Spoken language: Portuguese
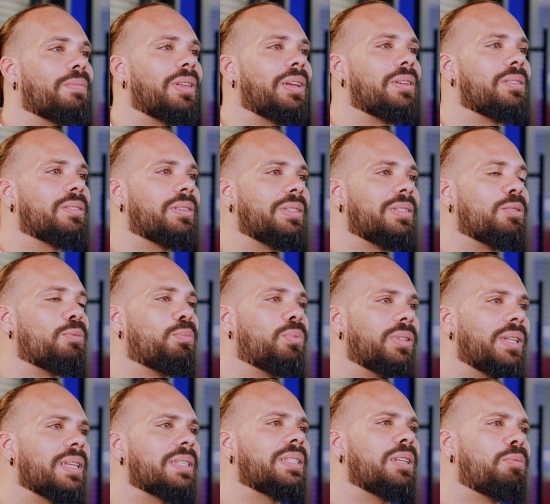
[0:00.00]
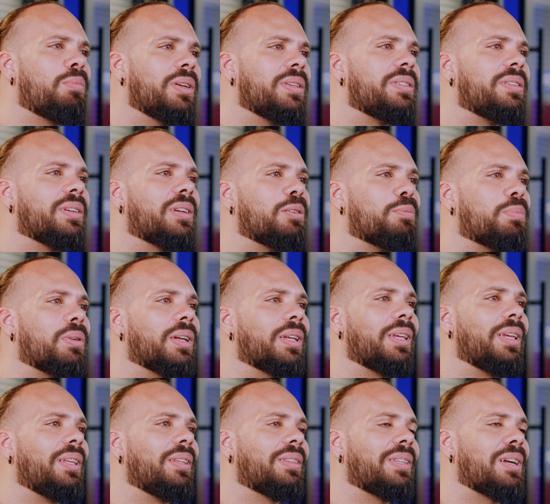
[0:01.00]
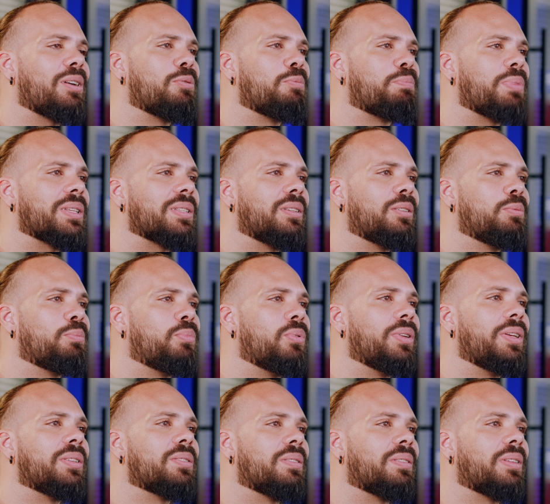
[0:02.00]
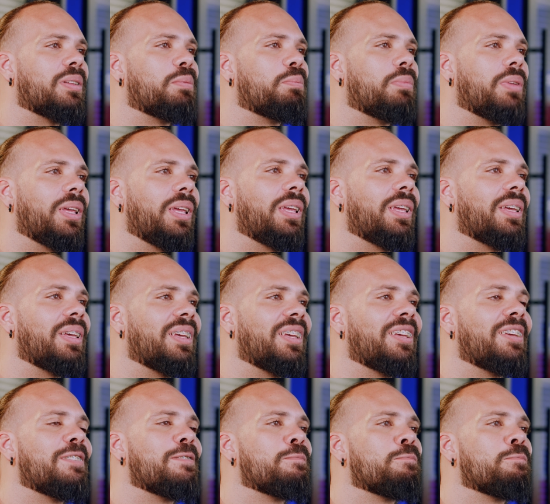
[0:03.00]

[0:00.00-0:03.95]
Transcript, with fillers: Acho que se eu pudesse dar uma dica para quem está passando por isso também é